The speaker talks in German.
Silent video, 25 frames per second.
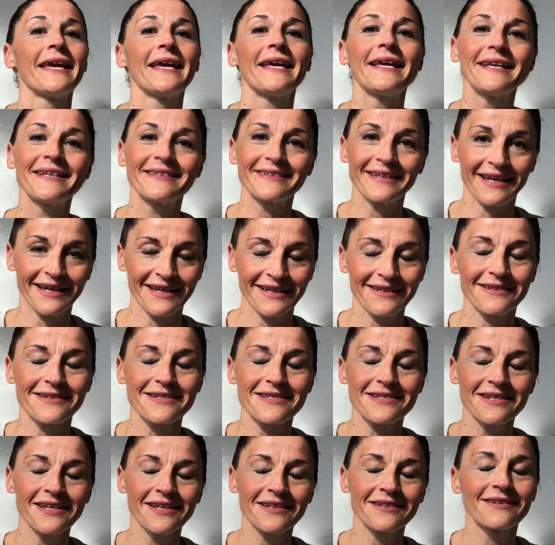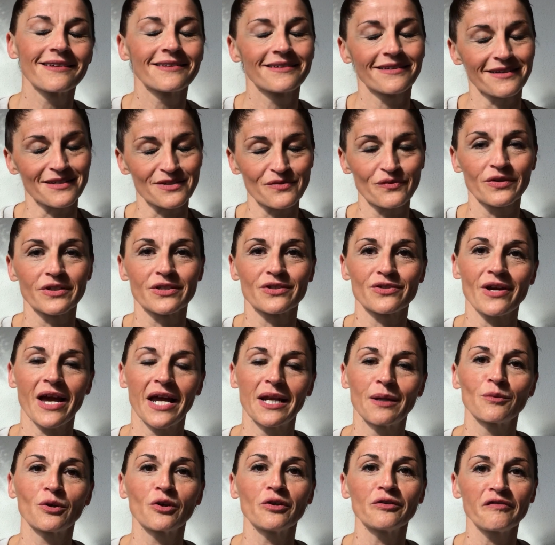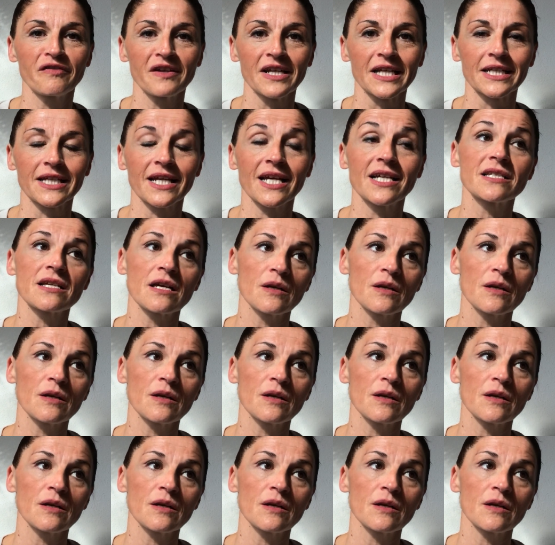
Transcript: Ich denke das nicht, das führt zu einem Konflikt.